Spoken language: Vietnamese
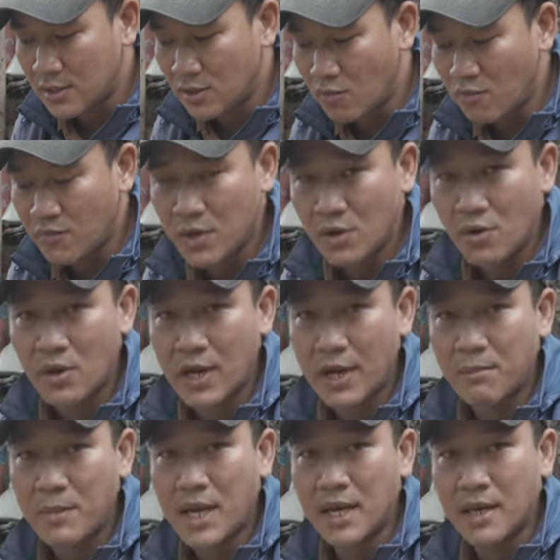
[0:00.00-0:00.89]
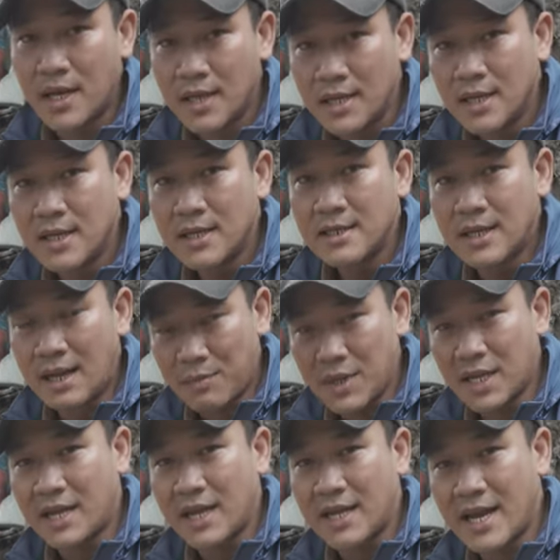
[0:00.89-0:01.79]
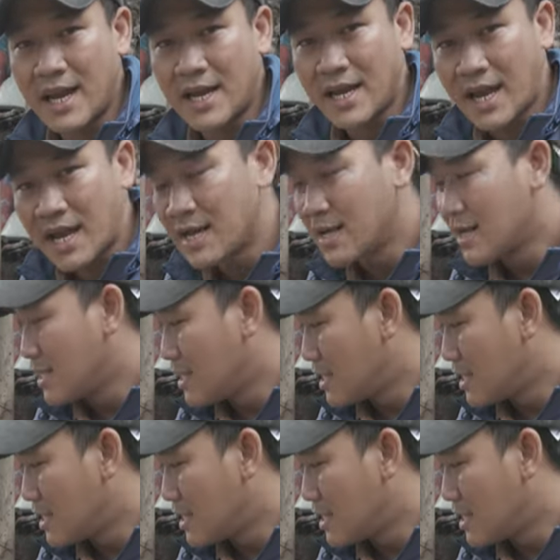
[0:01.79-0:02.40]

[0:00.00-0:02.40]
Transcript: kết thúc video ngày hôm nay ở đây. Tạm biệt cả nhà nha.